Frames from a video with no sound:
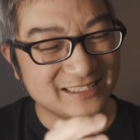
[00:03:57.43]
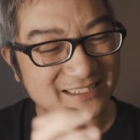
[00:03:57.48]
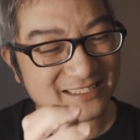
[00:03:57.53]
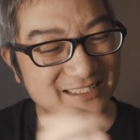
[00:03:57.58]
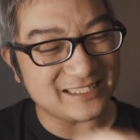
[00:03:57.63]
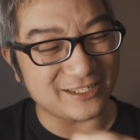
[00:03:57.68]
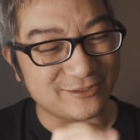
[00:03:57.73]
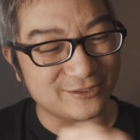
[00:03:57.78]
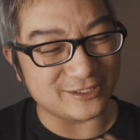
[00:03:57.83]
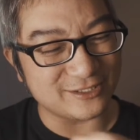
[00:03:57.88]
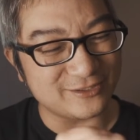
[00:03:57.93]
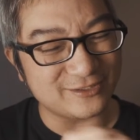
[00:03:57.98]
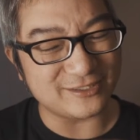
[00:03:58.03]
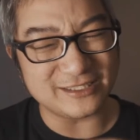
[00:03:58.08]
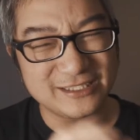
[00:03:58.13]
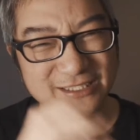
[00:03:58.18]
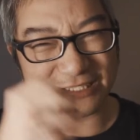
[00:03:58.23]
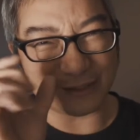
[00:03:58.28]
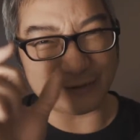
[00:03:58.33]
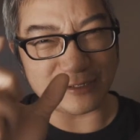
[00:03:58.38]
之前我就
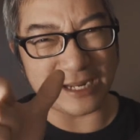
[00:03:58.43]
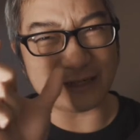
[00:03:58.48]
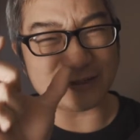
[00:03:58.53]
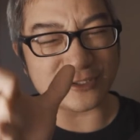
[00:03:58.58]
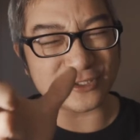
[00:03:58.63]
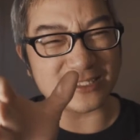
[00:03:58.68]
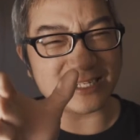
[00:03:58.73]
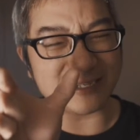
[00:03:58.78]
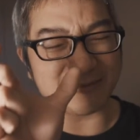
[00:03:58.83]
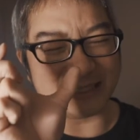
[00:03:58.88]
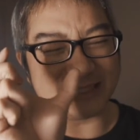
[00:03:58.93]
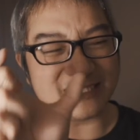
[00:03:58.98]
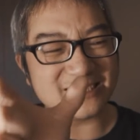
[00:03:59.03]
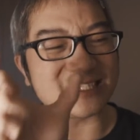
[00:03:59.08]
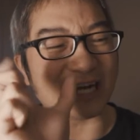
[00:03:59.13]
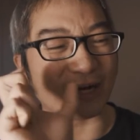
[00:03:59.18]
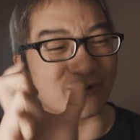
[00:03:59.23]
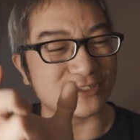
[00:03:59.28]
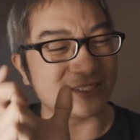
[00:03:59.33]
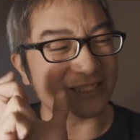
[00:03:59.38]
有了解过他们很
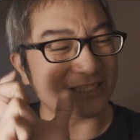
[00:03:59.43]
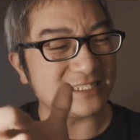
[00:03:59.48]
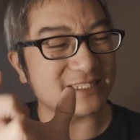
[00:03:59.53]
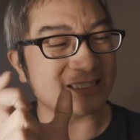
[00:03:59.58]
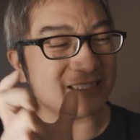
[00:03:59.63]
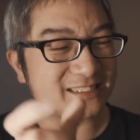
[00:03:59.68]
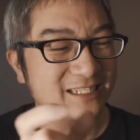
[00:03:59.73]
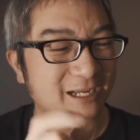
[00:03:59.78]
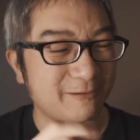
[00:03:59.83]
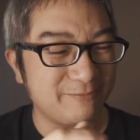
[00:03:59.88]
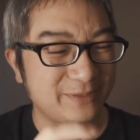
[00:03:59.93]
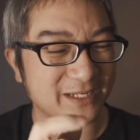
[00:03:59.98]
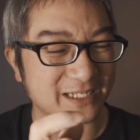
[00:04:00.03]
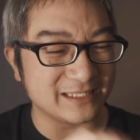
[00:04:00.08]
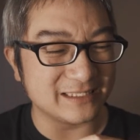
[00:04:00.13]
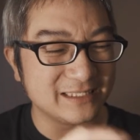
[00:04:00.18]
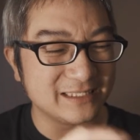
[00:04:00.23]
早期的一个产品，